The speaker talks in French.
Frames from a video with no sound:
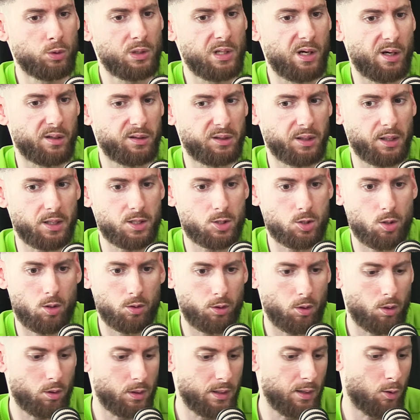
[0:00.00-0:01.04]
il est intéressant
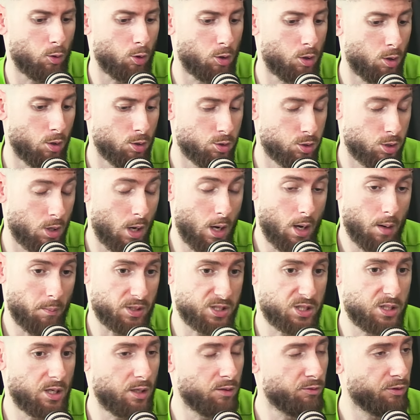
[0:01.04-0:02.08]
dans les relances parce
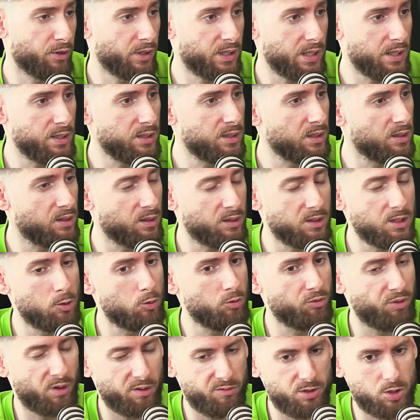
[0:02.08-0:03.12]
qu'il a une vraie qualité technique,
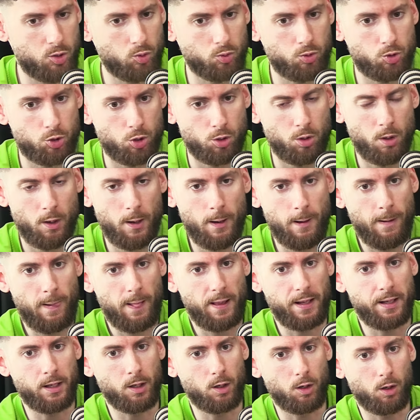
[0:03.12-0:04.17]
une vraie vision de jeu.
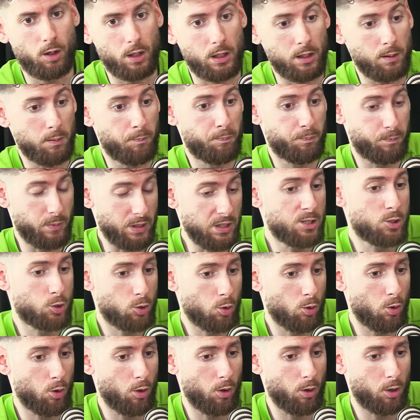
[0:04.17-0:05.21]
Et, et il
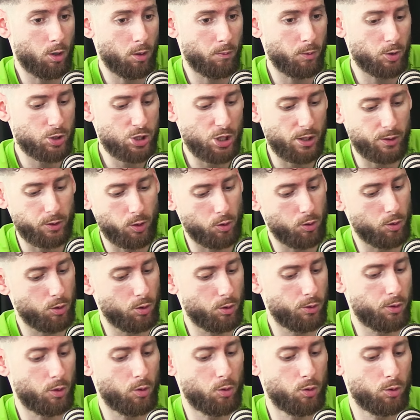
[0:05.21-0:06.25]
se, comment dire, dans le,
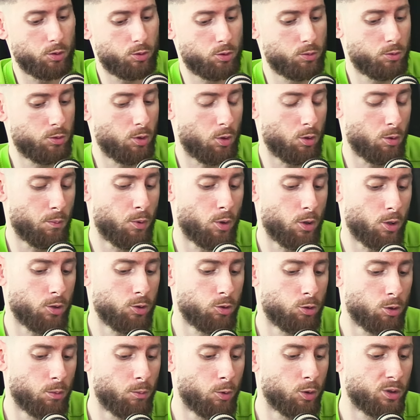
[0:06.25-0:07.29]
dans, le, dans le Bologne
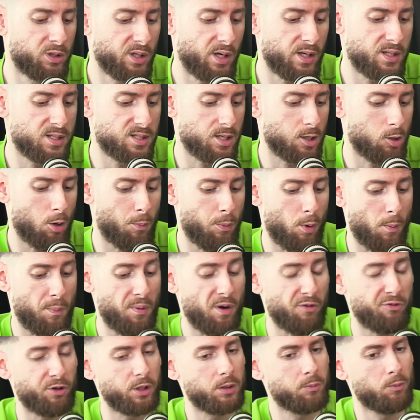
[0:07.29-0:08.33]
de Mota, il s'incorpore
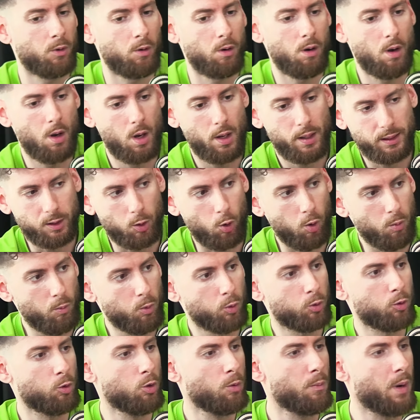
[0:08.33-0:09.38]
parfaitement. Il
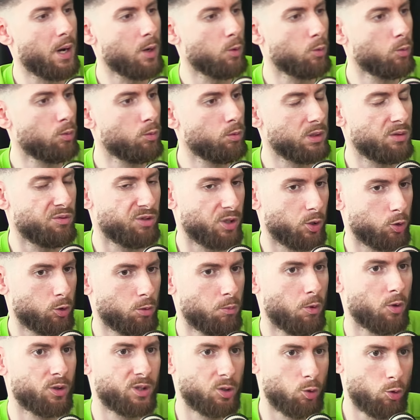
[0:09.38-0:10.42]
remonte le ballon, il vient
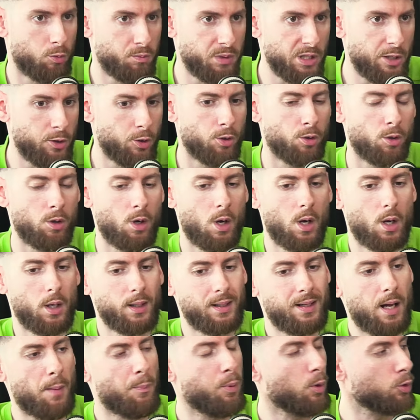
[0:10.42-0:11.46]
demander au milieu,
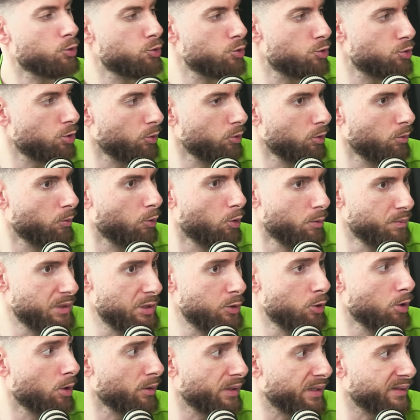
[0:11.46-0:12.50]
il apporte du surnombre au
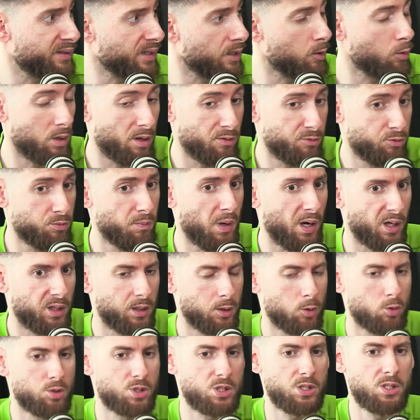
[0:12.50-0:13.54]
milieu en attaque. On l'a vu marquer
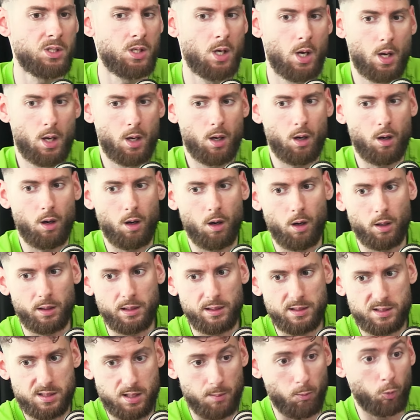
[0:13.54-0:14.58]
aussi.
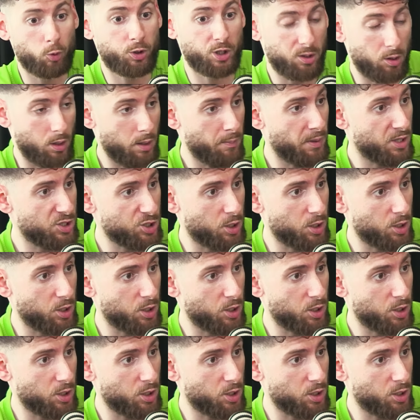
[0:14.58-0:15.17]
il s'est dans les matchs